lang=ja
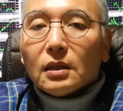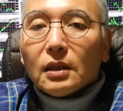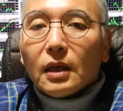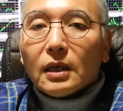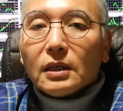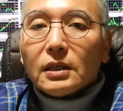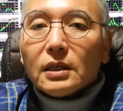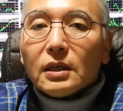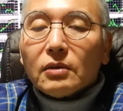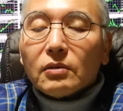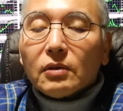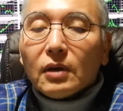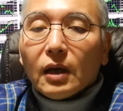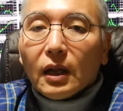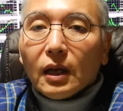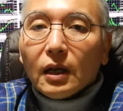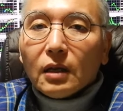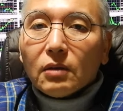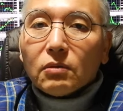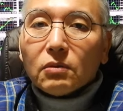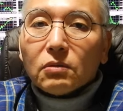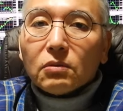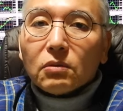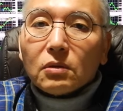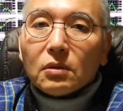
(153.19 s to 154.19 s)
出せるか
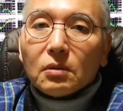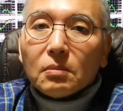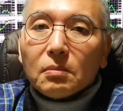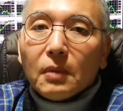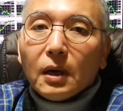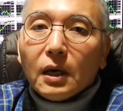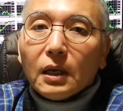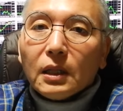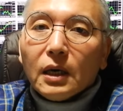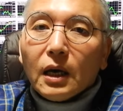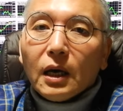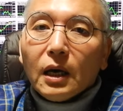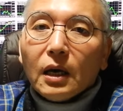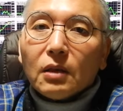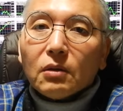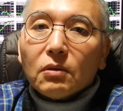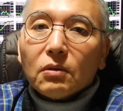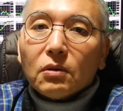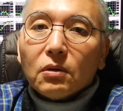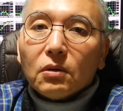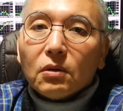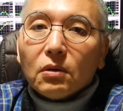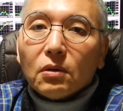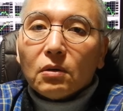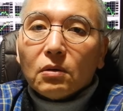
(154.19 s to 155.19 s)
なということでまだあ
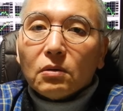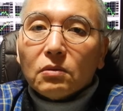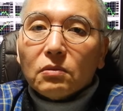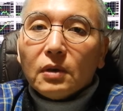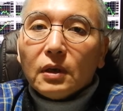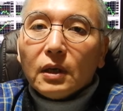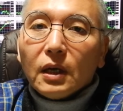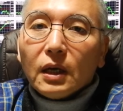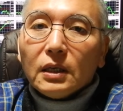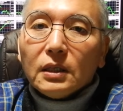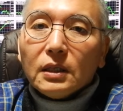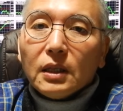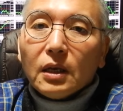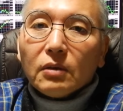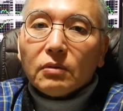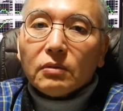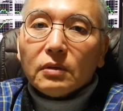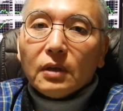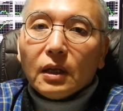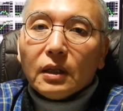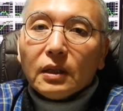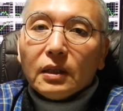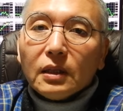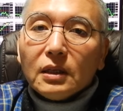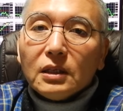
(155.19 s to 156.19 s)
の上がいな
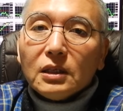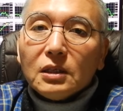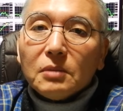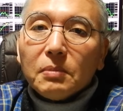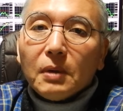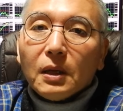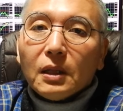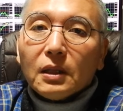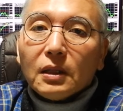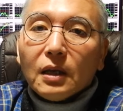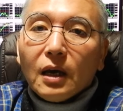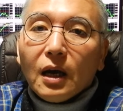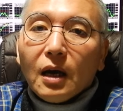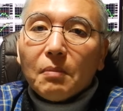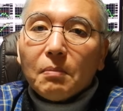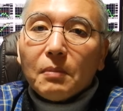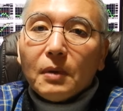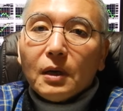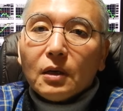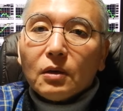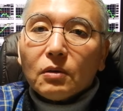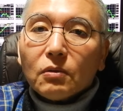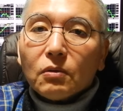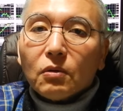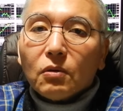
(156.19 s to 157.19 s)
くなって一番半
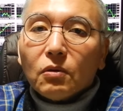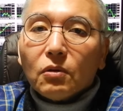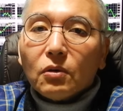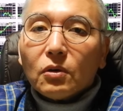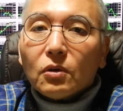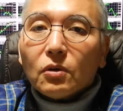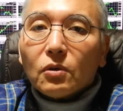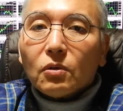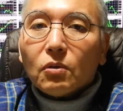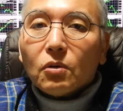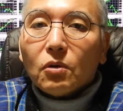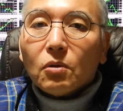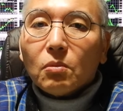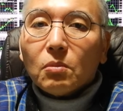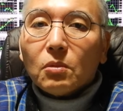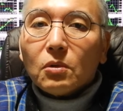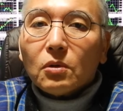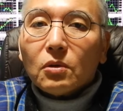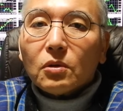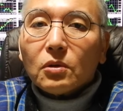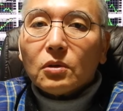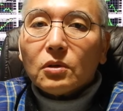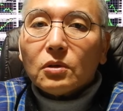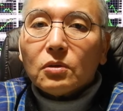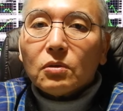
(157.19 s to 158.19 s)
間家の本家の本
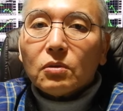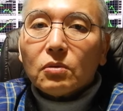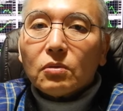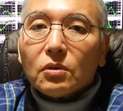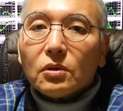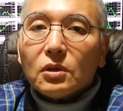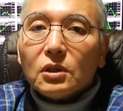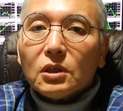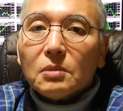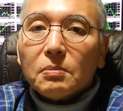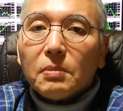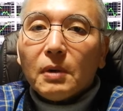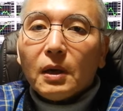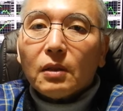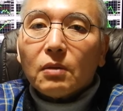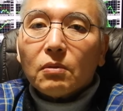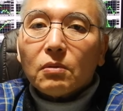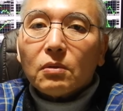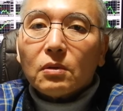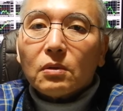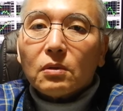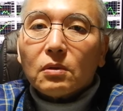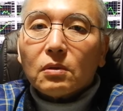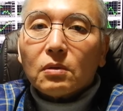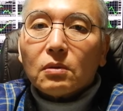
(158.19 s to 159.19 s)
物の貴族の一
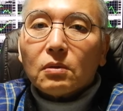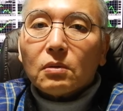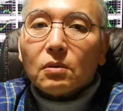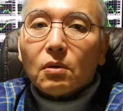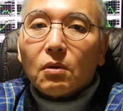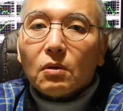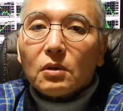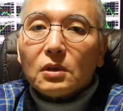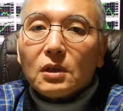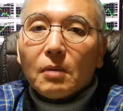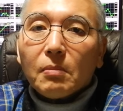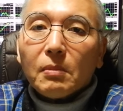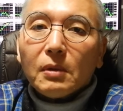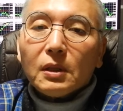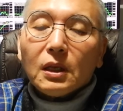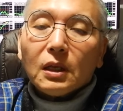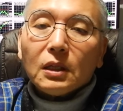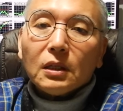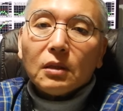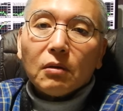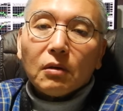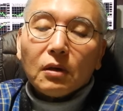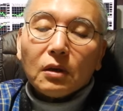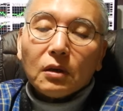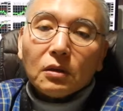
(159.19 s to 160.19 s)
番の王様に
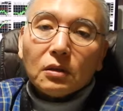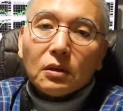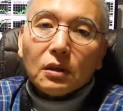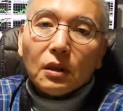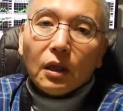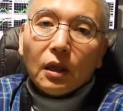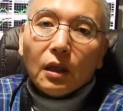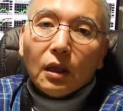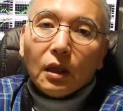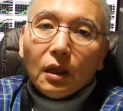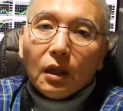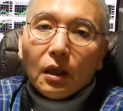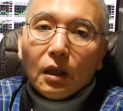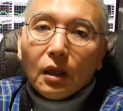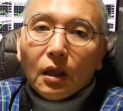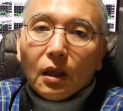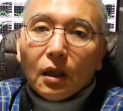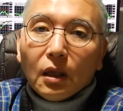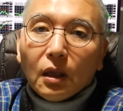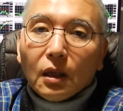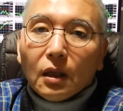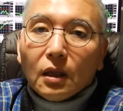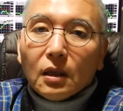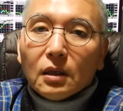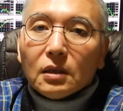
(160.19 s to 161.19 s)
なったわけですね
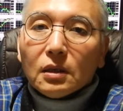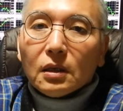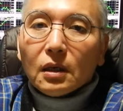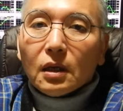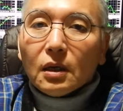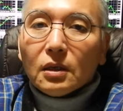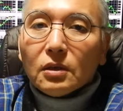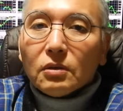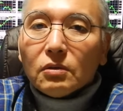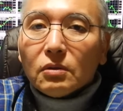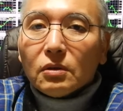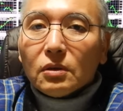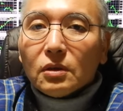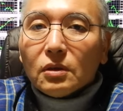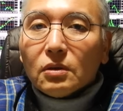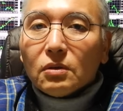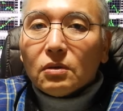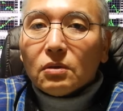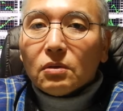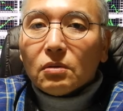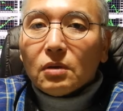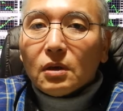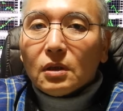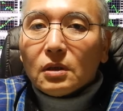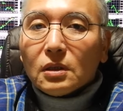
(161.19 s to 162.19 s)
世界中に貴
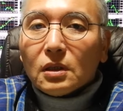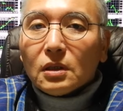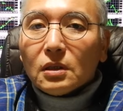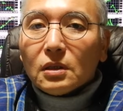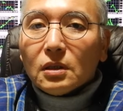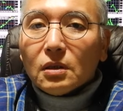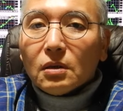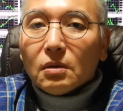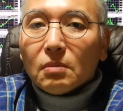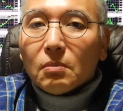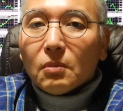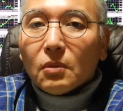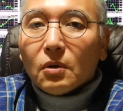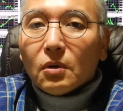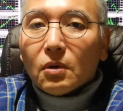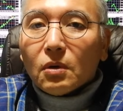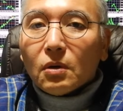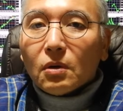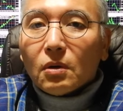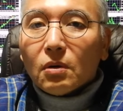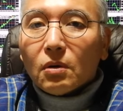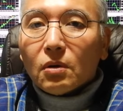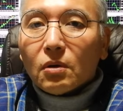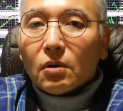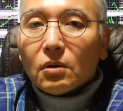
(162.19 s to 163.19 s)
族は全然もう
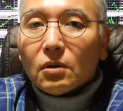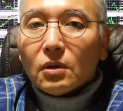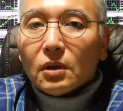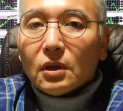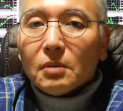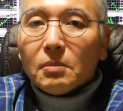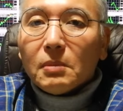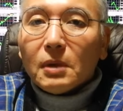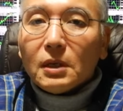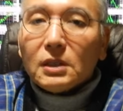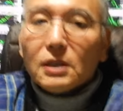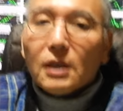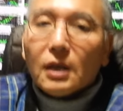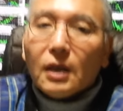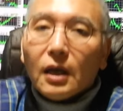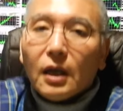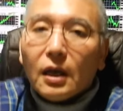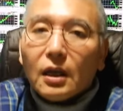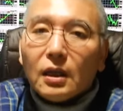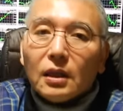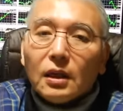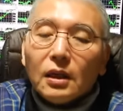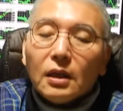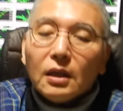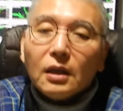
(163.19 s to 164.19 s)
滅んでいません
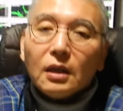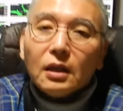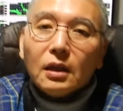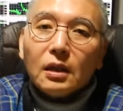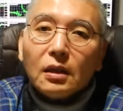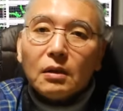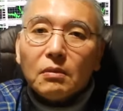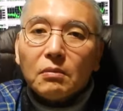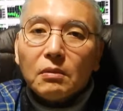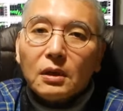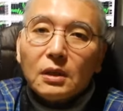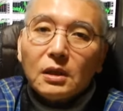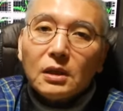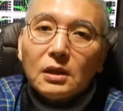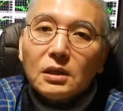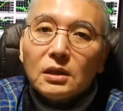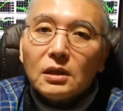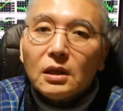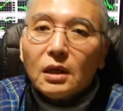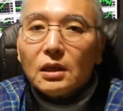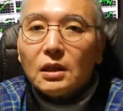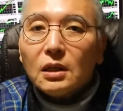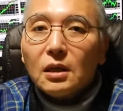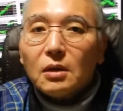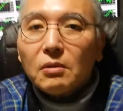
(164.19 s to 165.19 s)
からね私
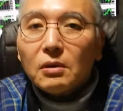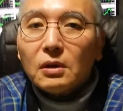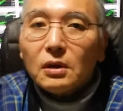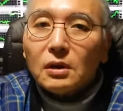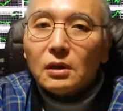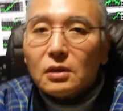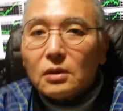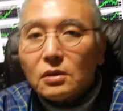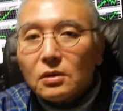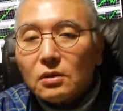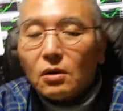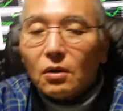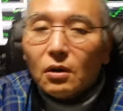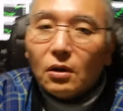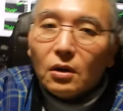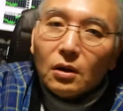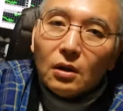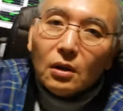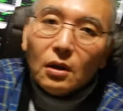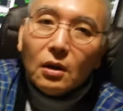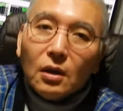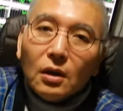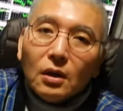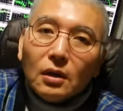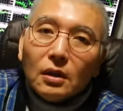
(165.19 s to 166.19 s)
しかいないわけですよ
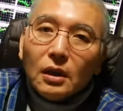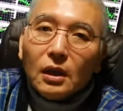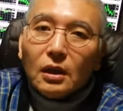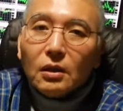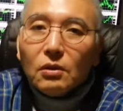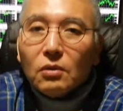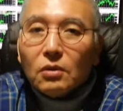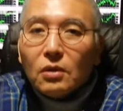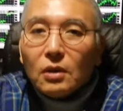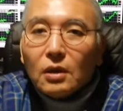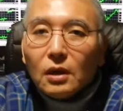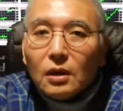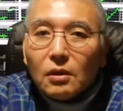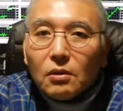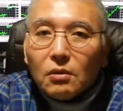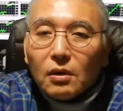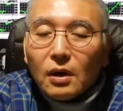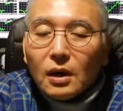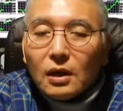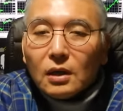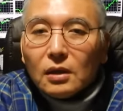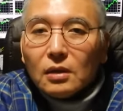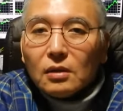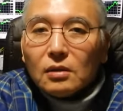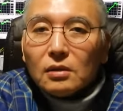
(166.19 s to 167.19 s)
天皇家と
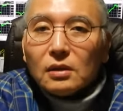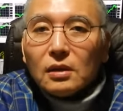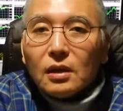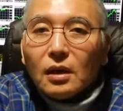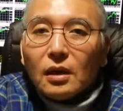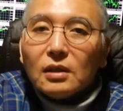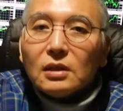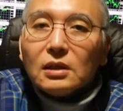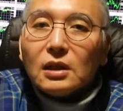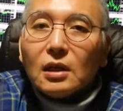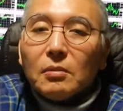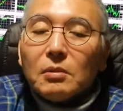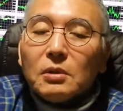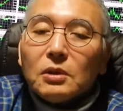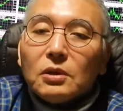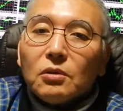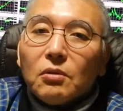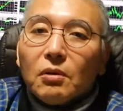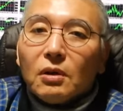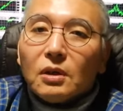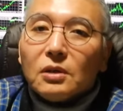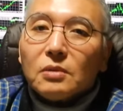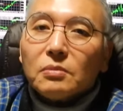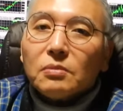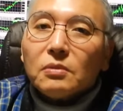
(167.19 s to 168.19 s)
かイギリスエリザベス
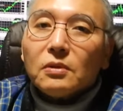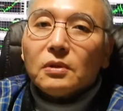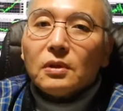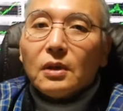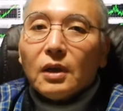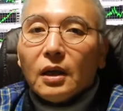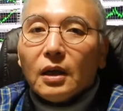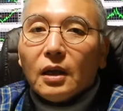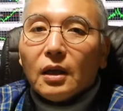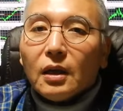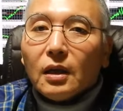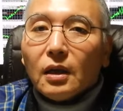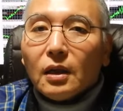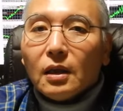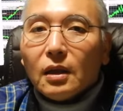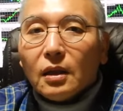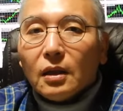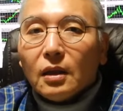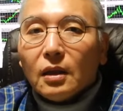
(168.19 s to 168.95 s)
女王は自分で